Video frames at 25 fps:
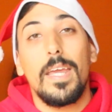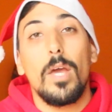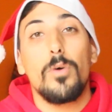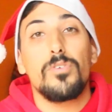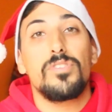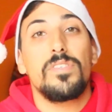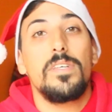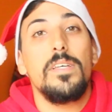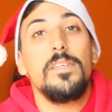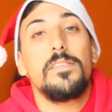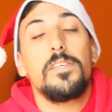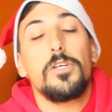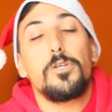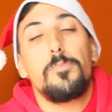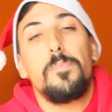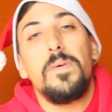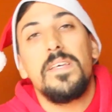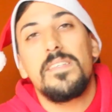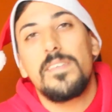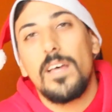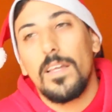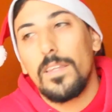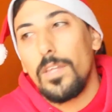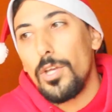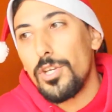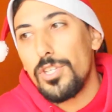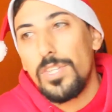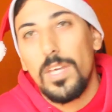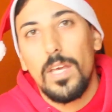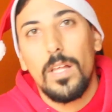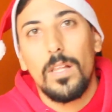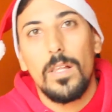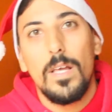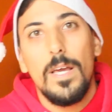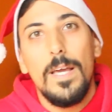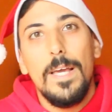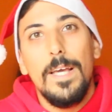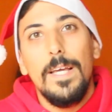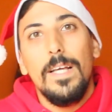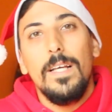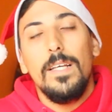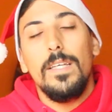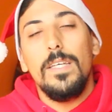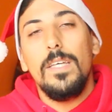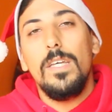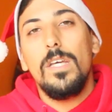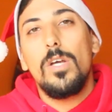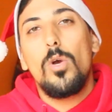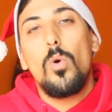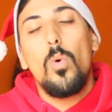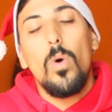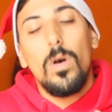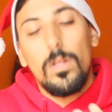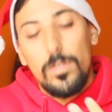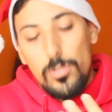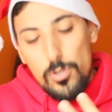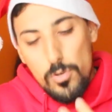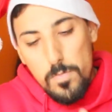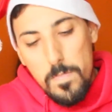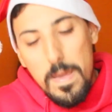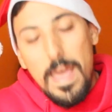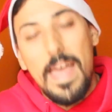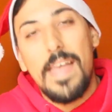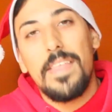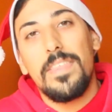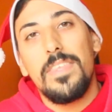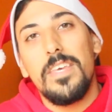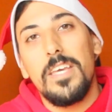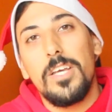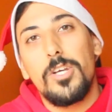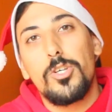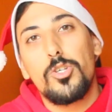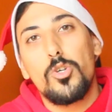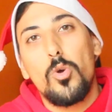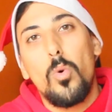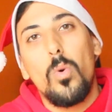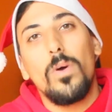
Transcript: que eu seguisse as pisadas dele e quantos médicos,